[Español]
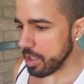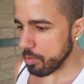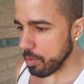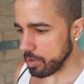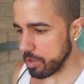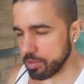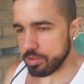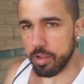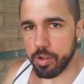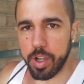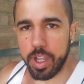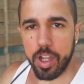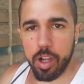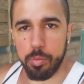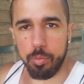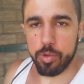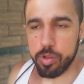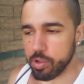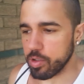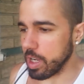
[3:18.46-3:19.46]
cuando toca y
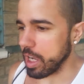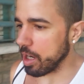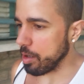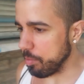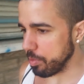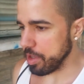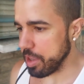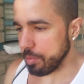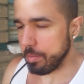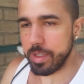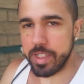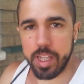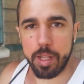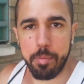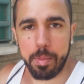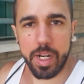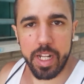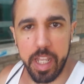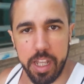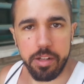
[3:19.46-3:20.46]
como toca, como dice
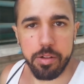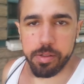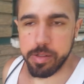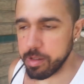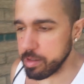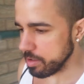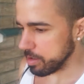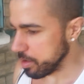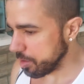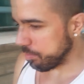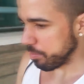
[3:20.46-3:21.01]
Mr. Marquinos, ¿no?